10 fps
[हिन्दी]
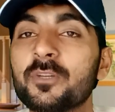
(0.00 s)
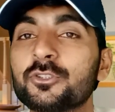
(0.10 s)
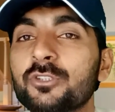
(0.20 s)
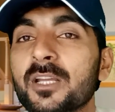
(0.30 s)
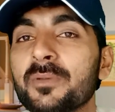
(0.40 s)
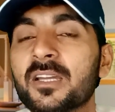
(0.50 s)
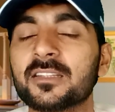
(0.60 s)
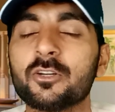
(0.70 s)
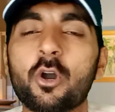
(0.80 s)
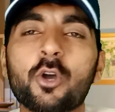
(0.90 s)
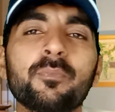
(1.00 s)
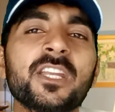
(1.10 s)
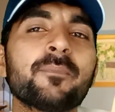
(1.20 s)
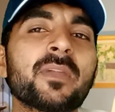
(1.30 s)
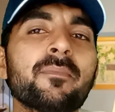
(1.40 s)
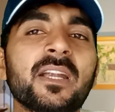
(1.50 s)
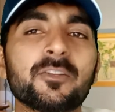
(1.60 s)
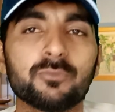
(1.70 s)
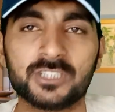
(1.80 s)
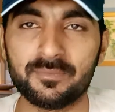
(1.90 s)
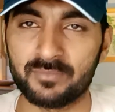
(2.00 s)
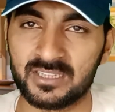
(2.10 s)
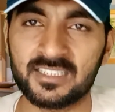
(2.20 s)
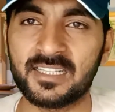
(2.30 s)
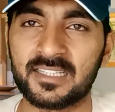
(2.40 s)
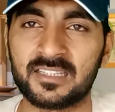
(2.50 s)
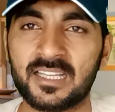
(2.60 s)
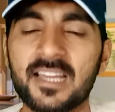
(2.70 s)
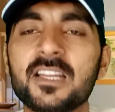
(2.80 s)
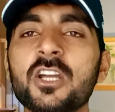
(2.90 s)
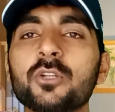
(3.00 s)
मैं छुट्टियाँ भी करता हूँ और मेरी पेमेंट मुझे मिलती रहती है